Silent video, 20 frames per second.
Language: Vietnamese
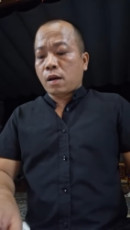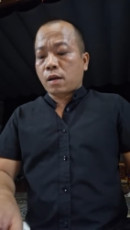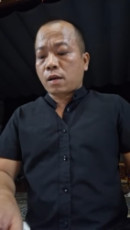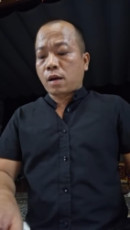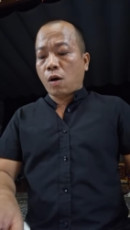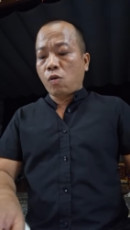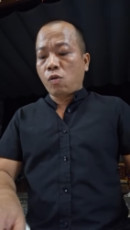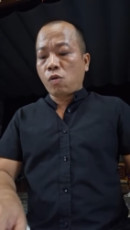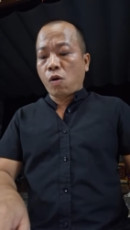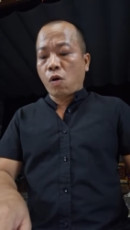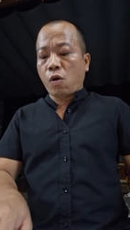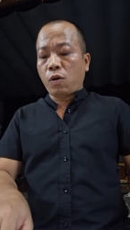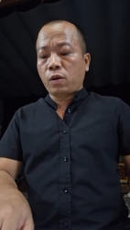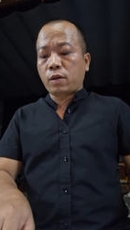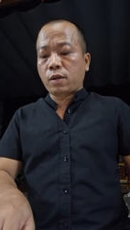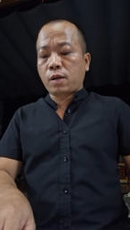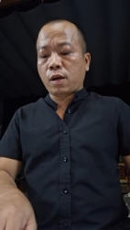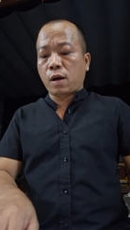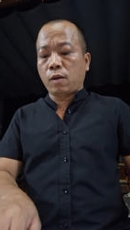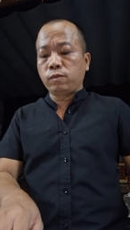câu
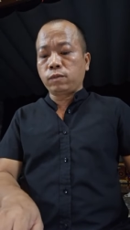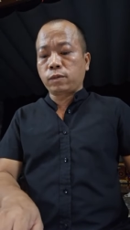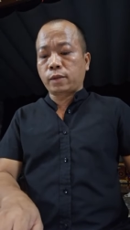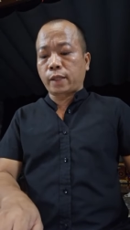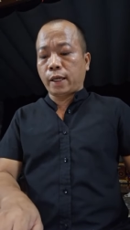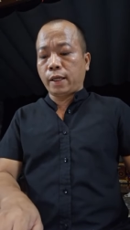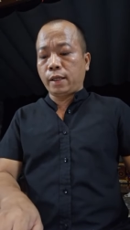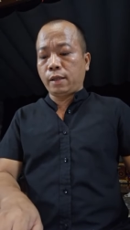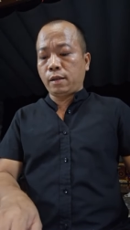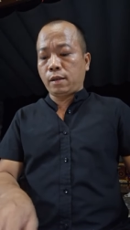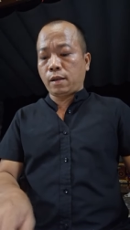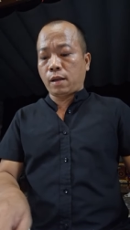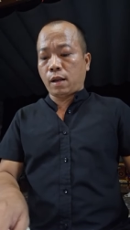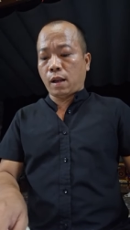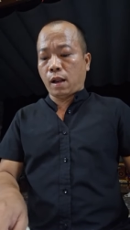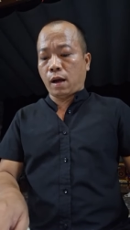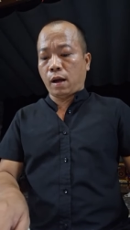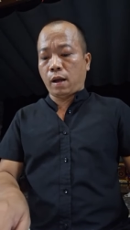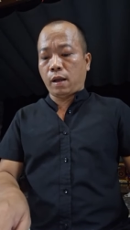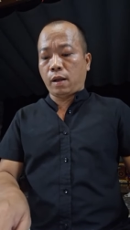ngôn không tín
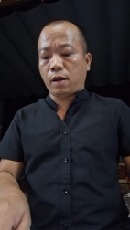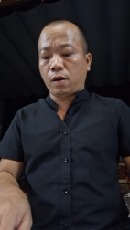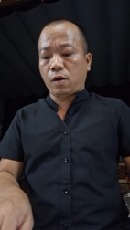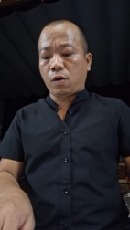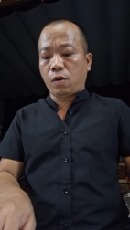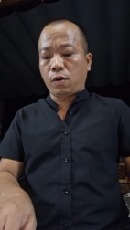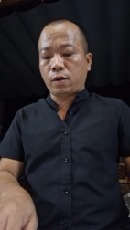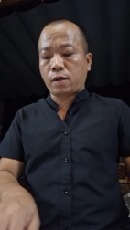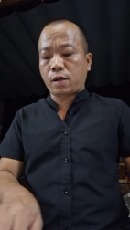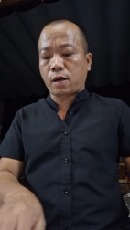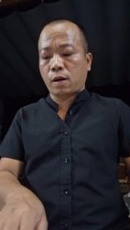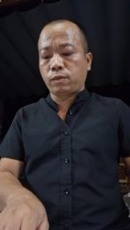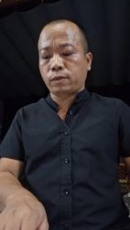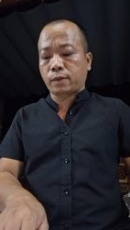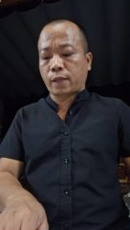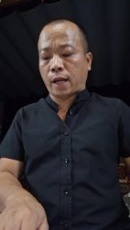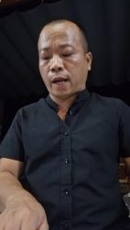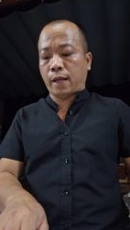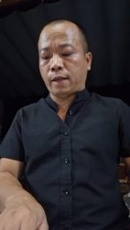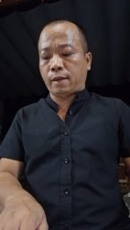lời ngôn
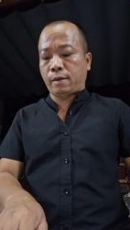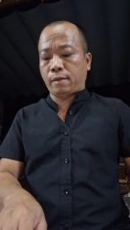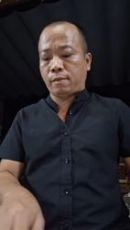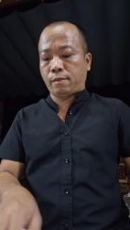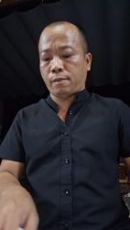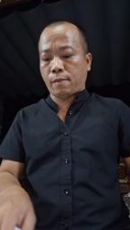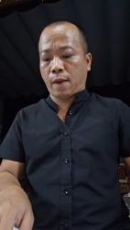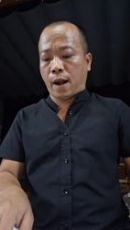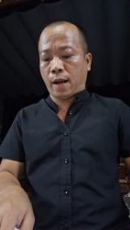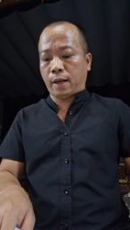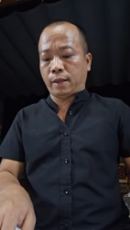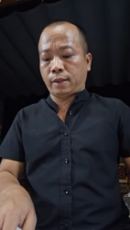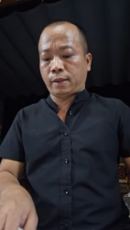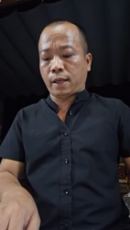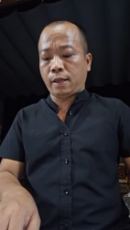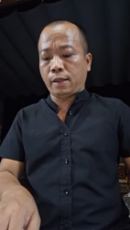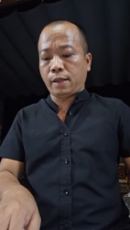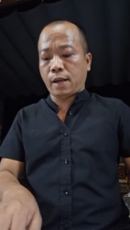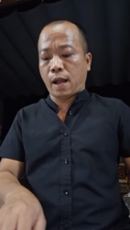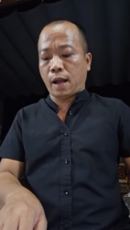không thành bản
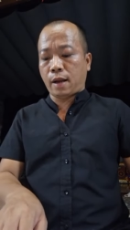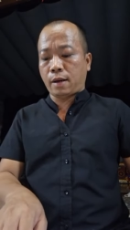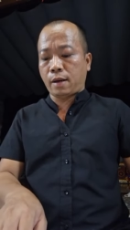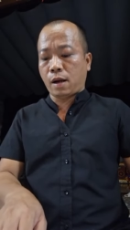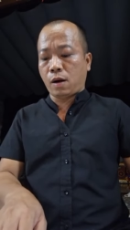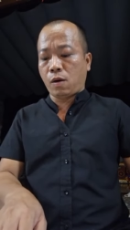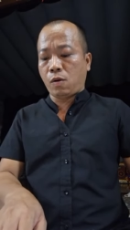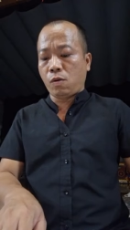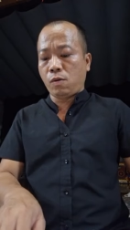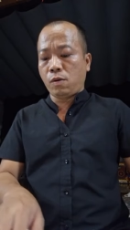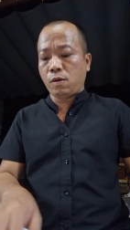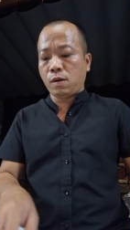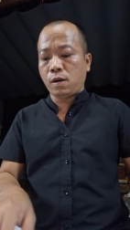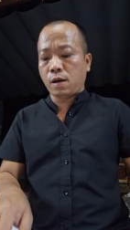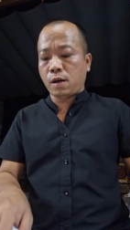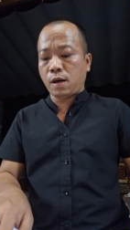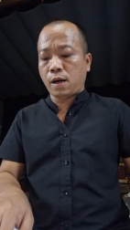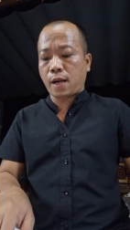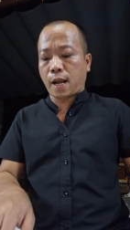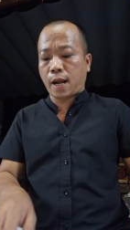tính để đâu
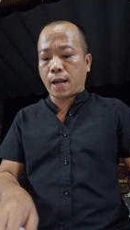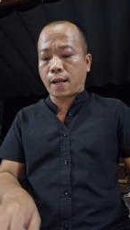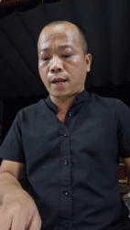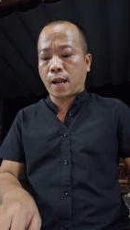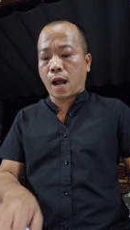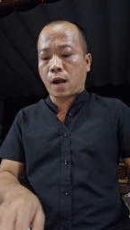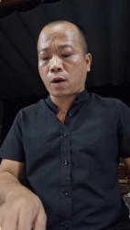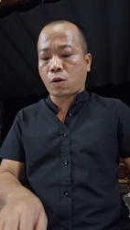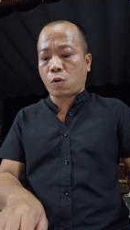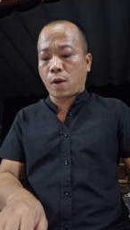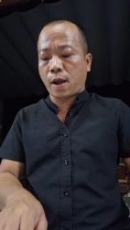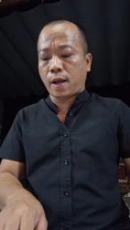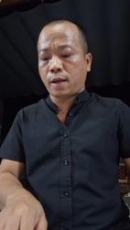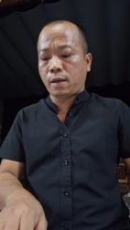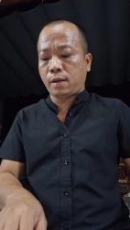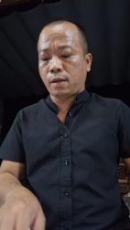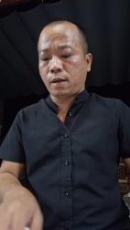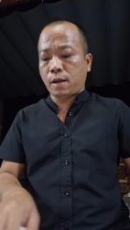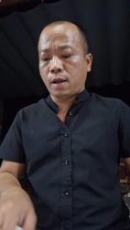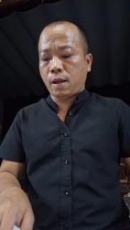hứa nay đã
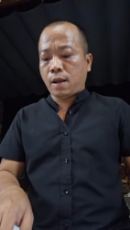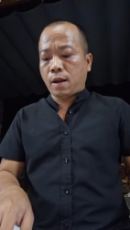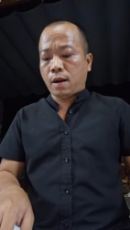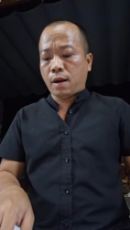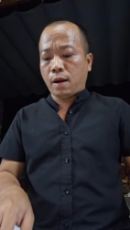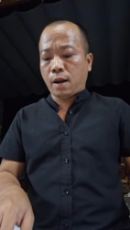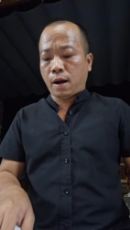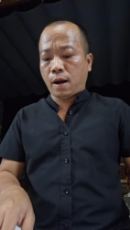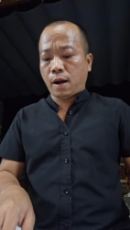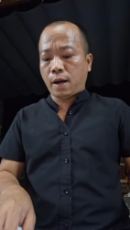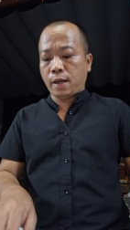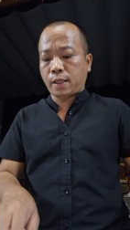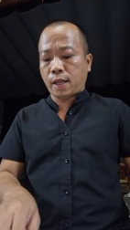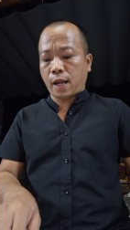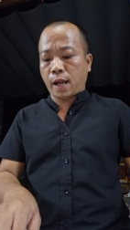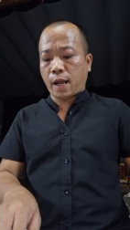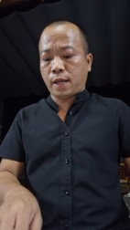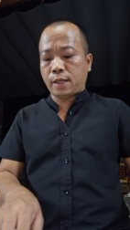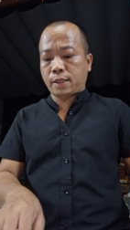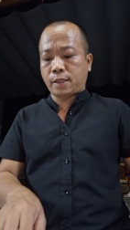quên lời
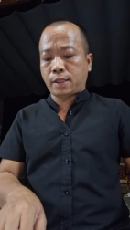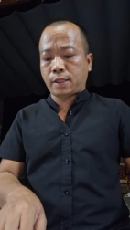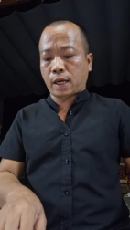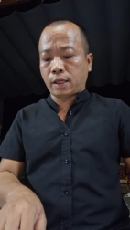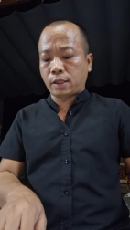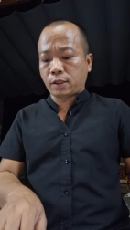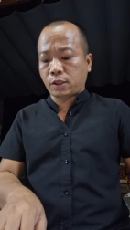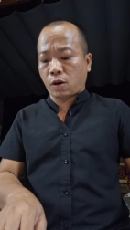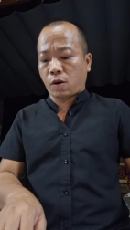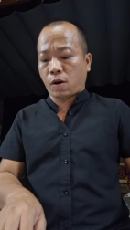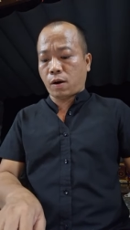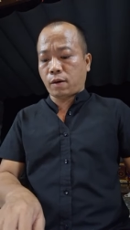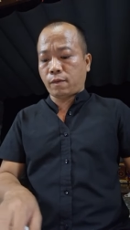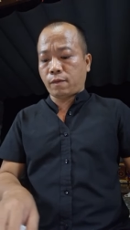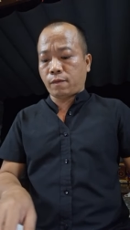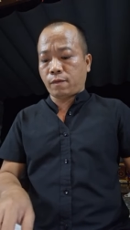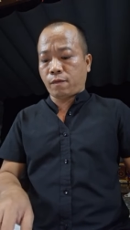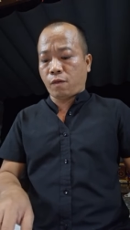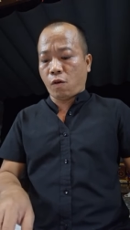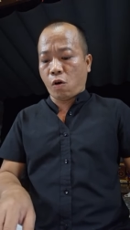thề trắng trọn
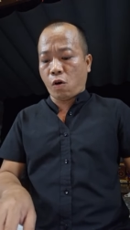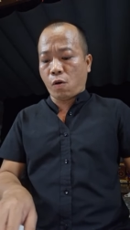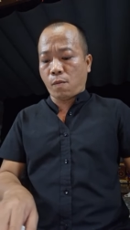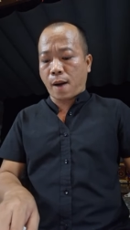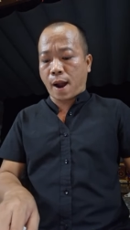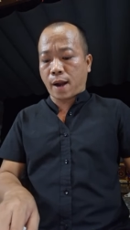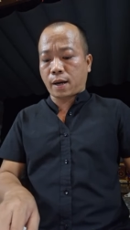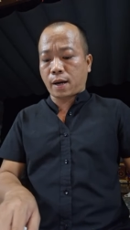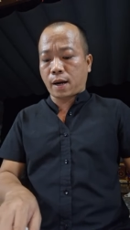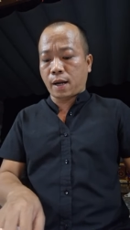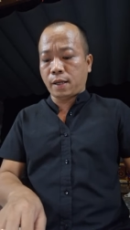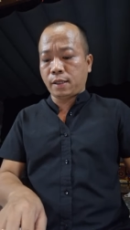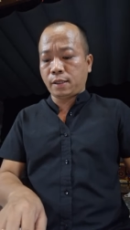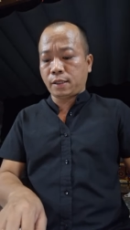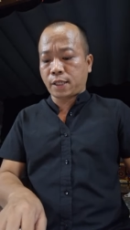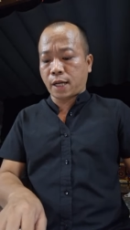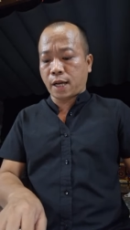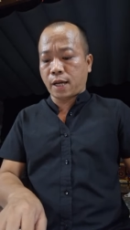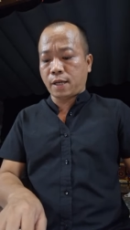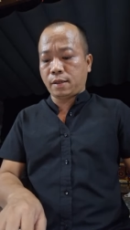vô bạc ân
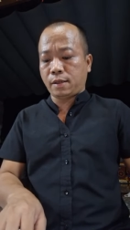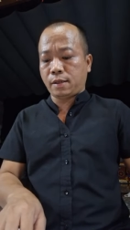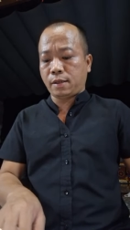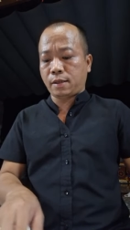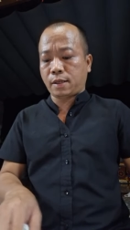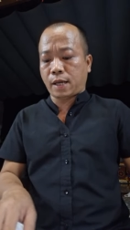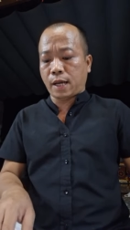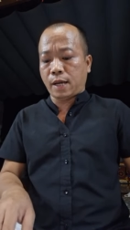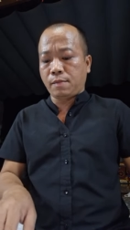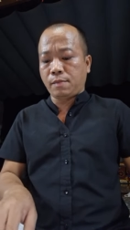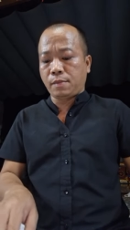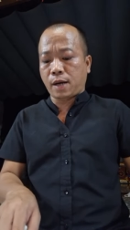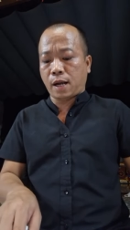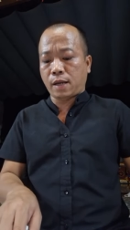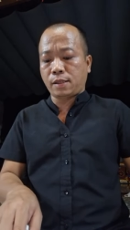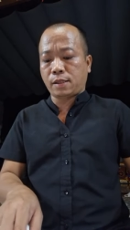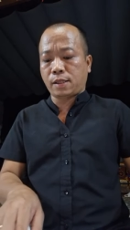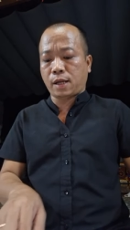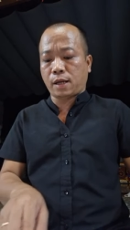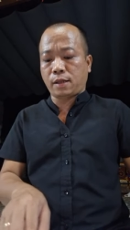trên kim
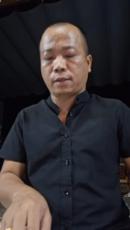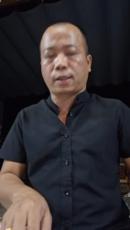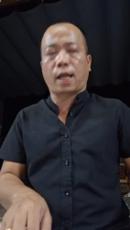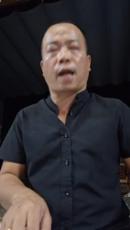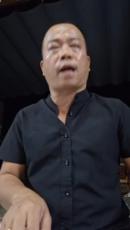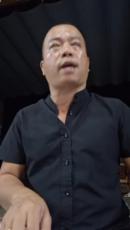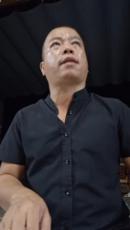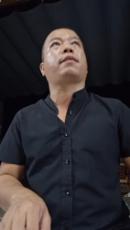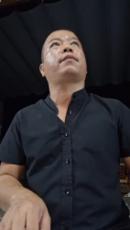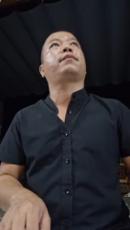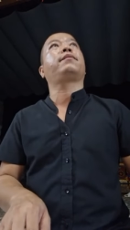ngân dâng tặng